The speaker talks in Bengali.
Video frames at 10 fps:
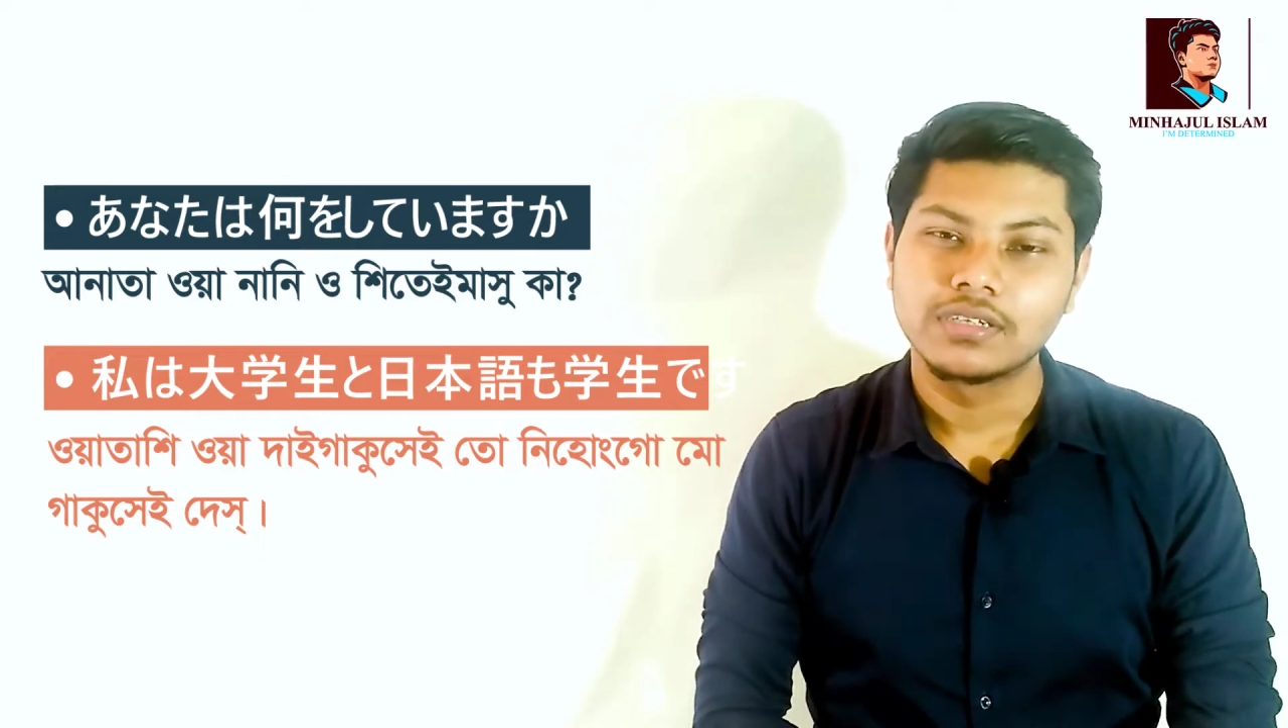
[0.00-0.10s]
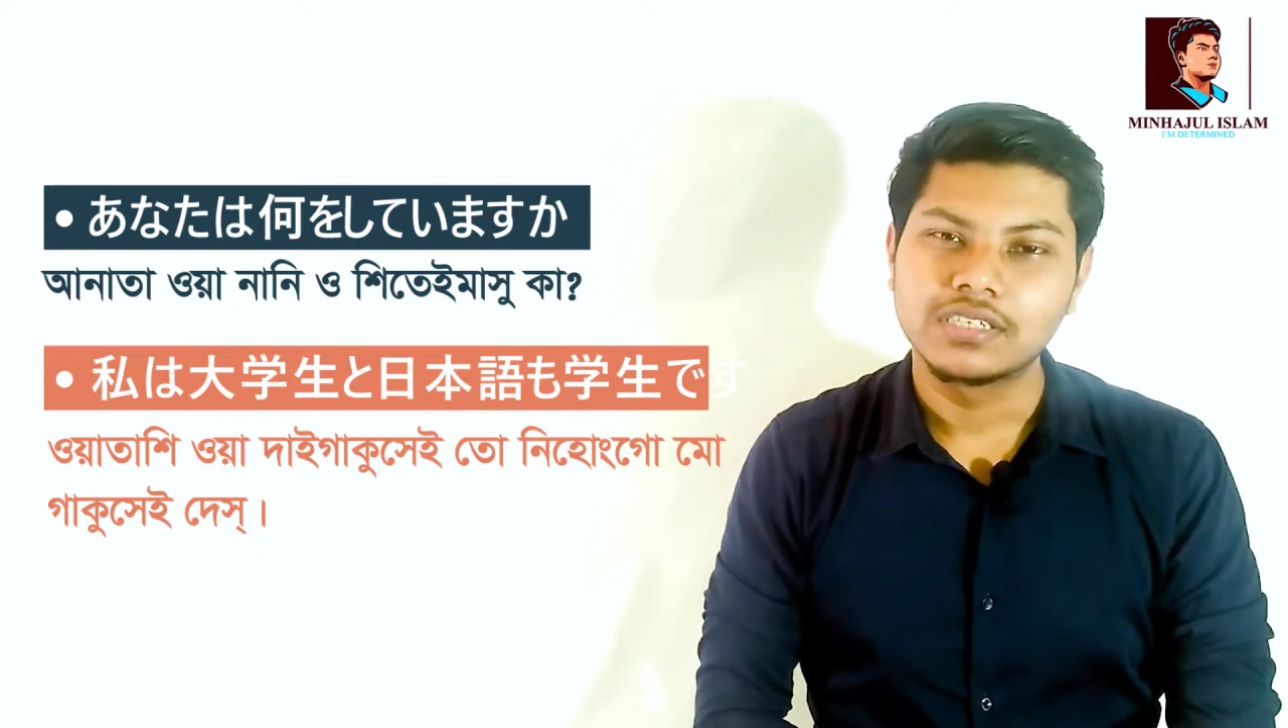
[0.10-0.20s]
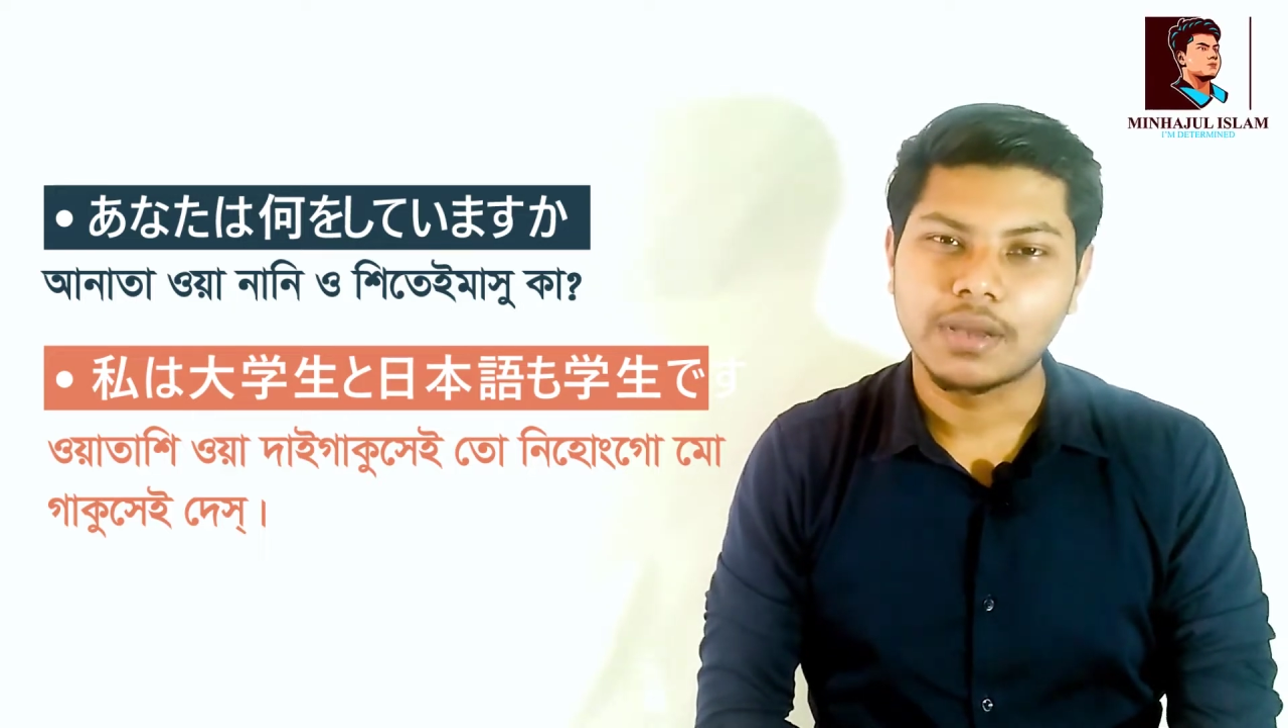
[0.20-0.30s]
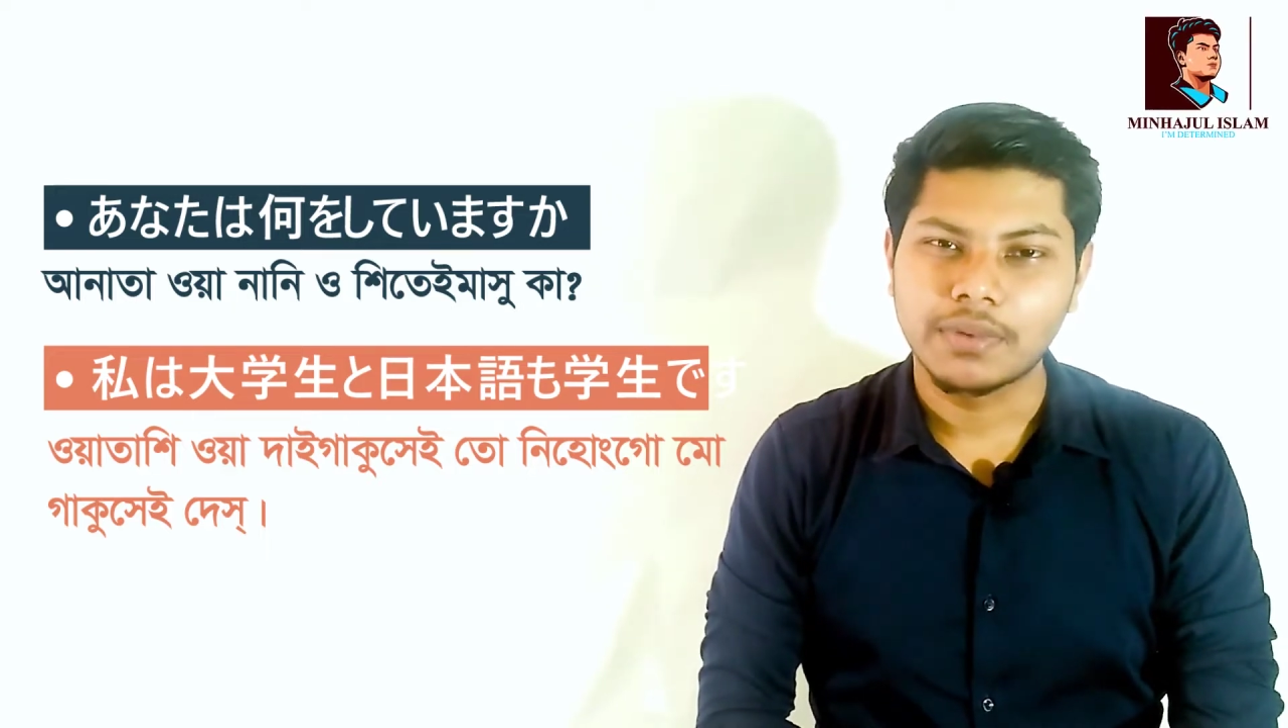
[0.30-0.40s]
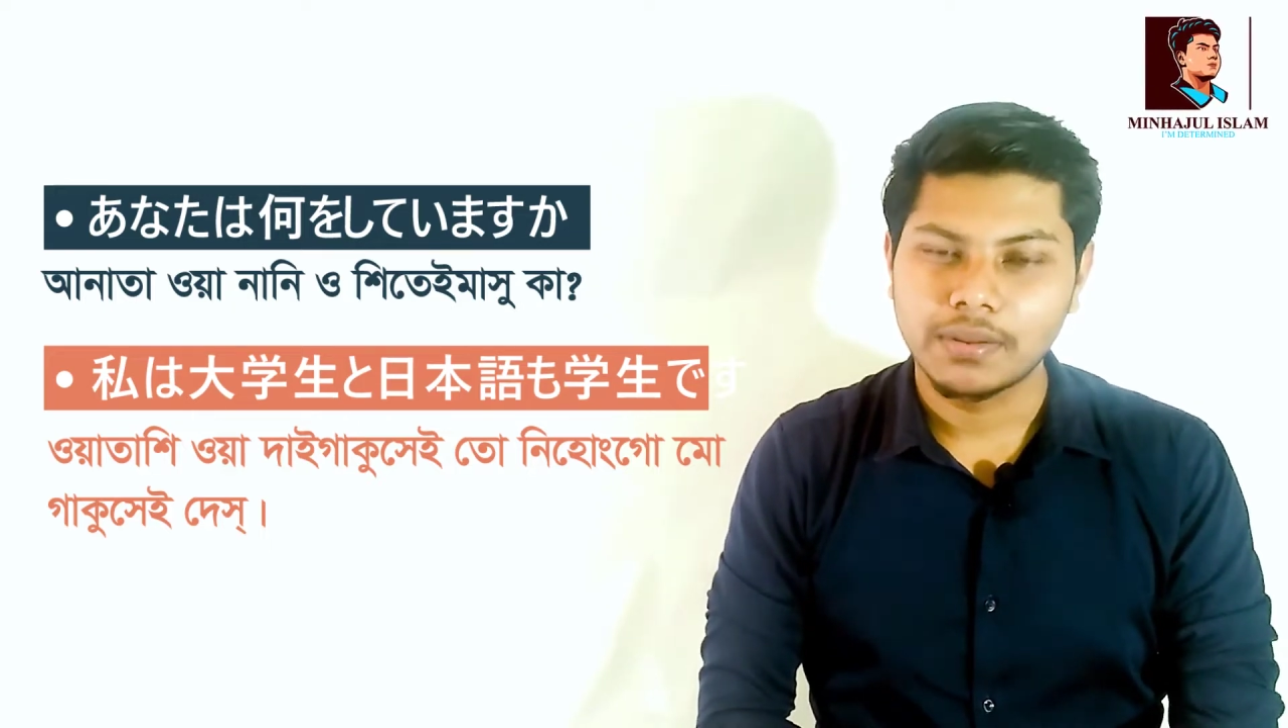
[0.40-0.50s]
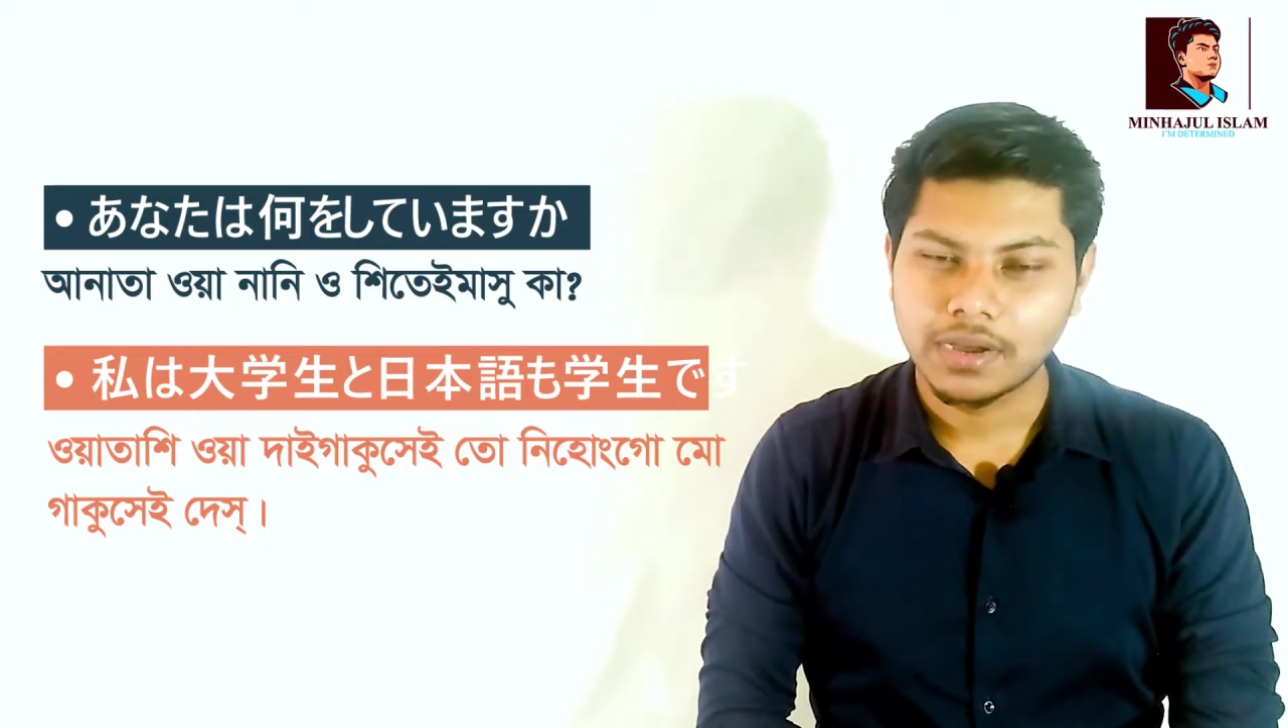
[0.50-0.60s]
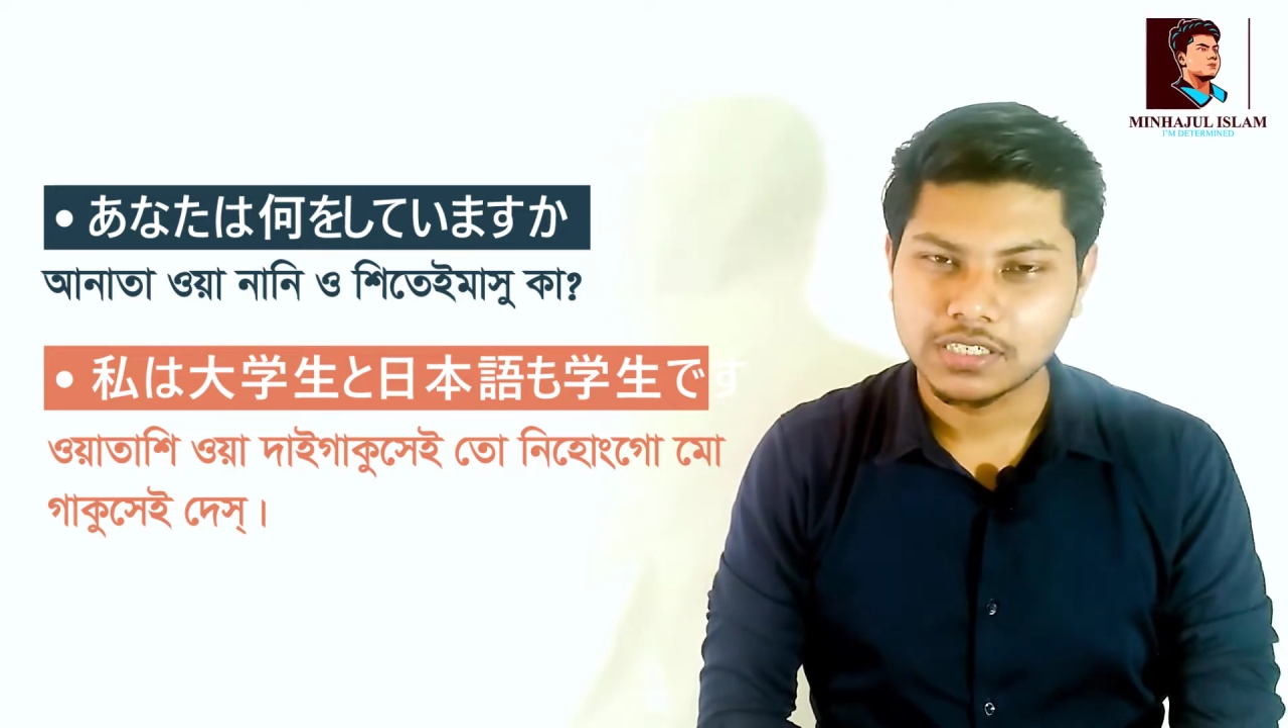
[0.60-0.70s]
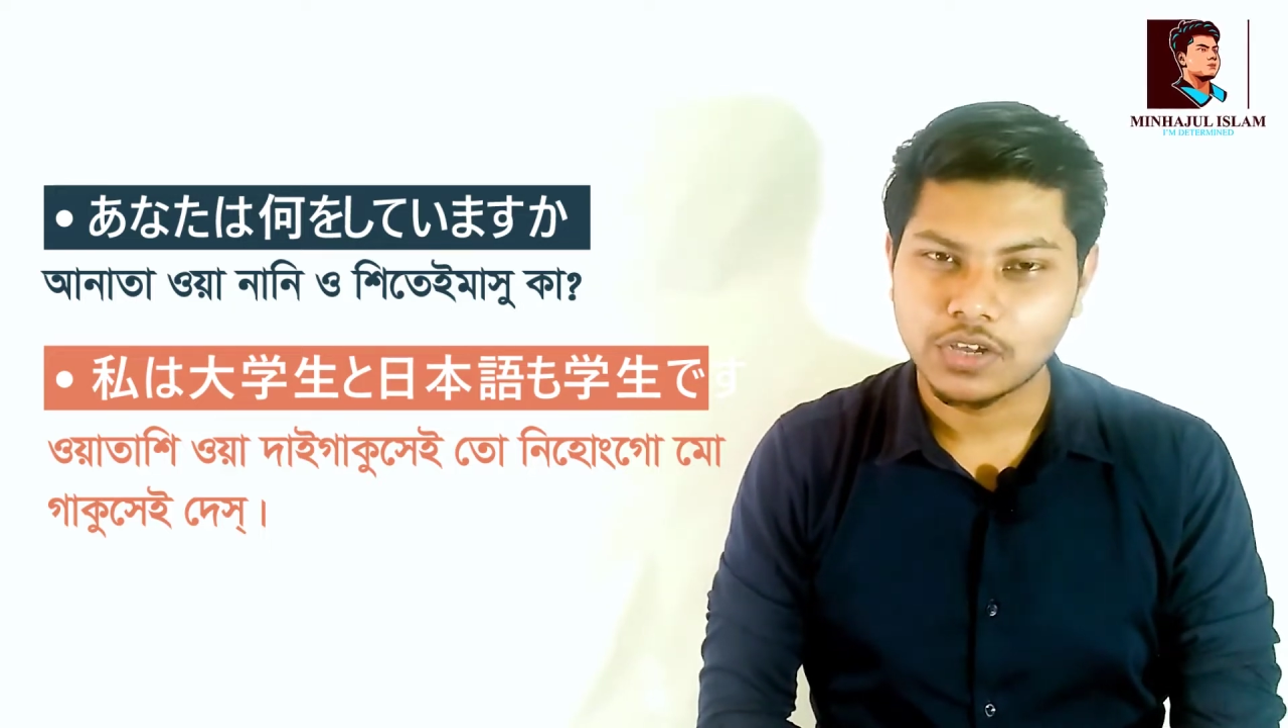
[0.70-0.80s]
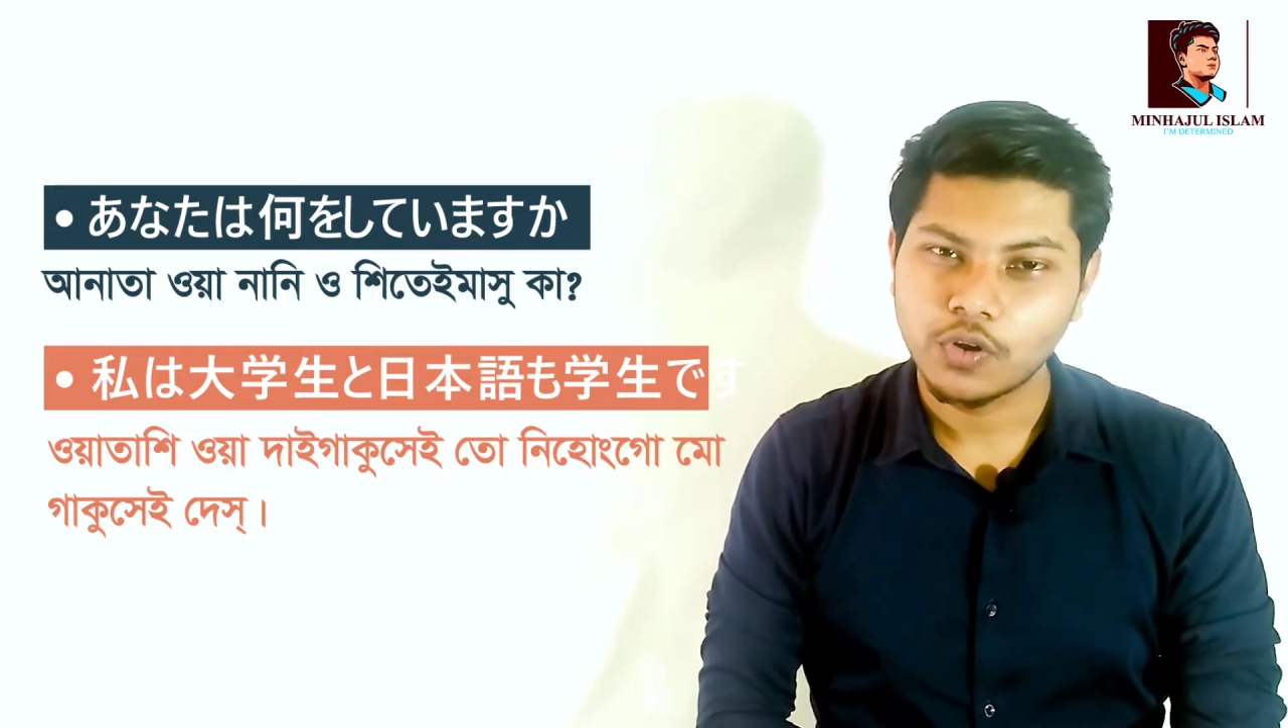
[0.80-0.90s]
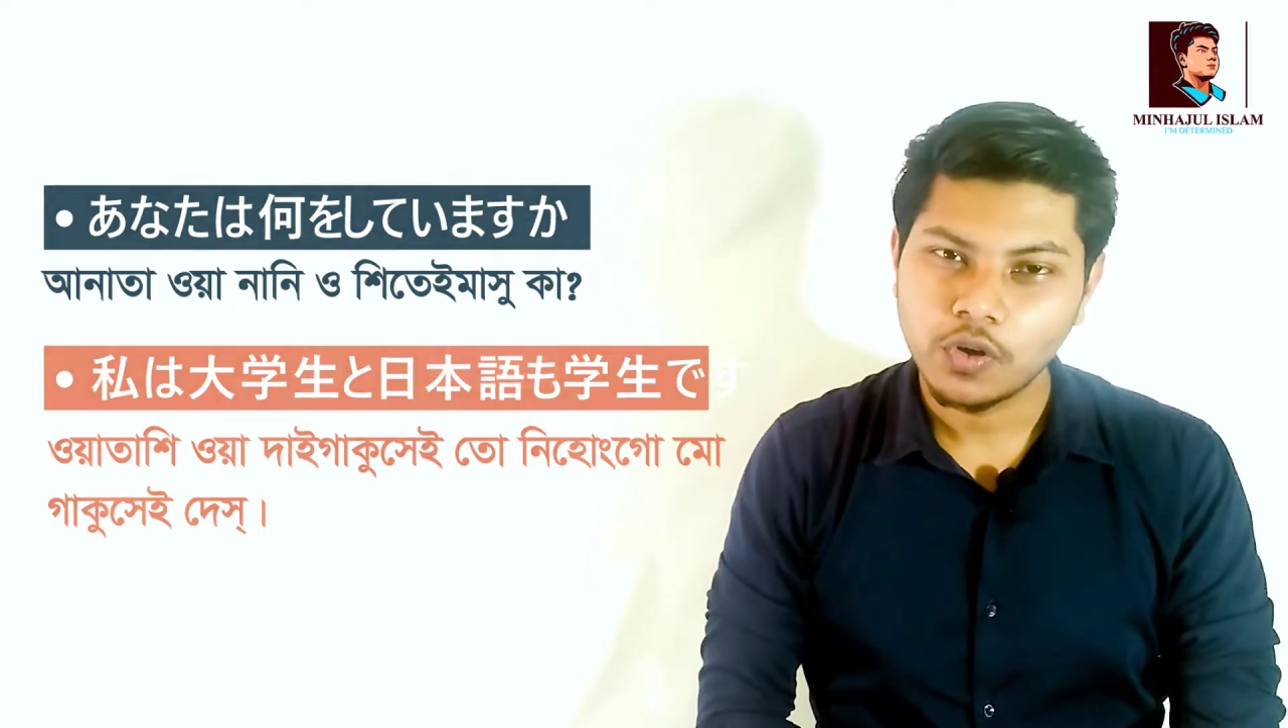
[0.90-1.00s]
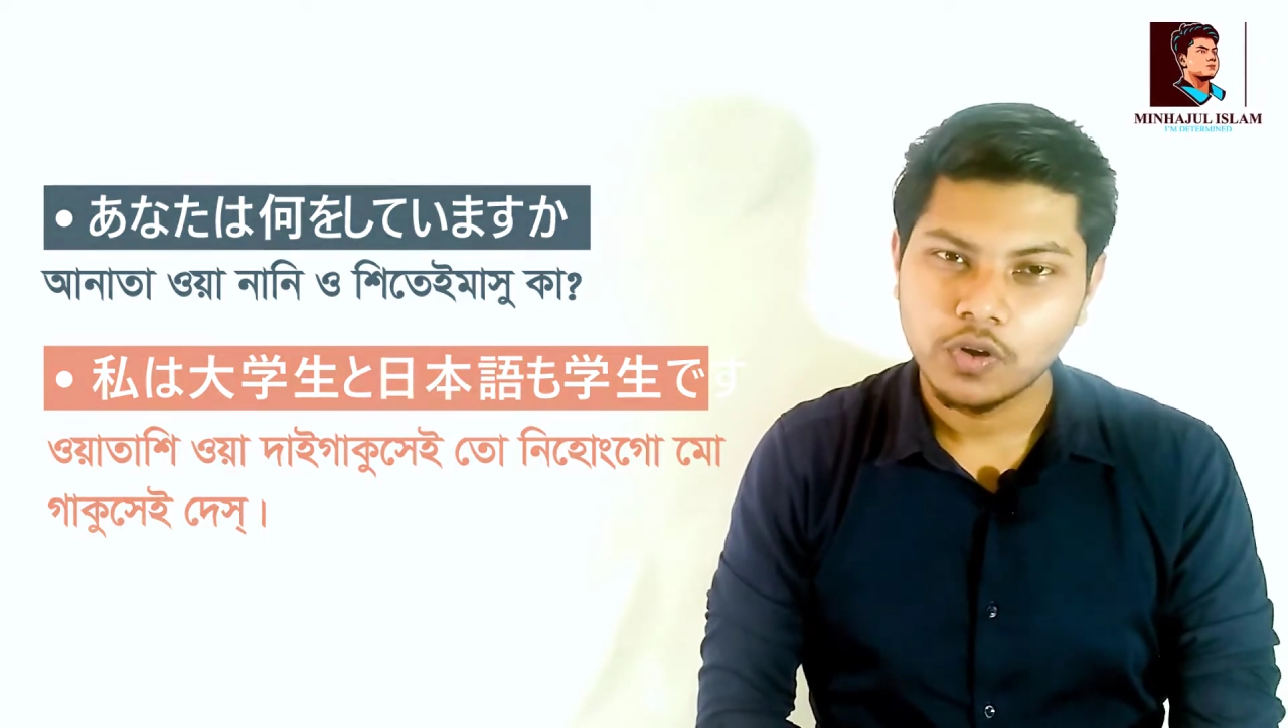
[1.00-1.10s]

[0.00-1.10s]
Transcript: জাপানি ভাষারও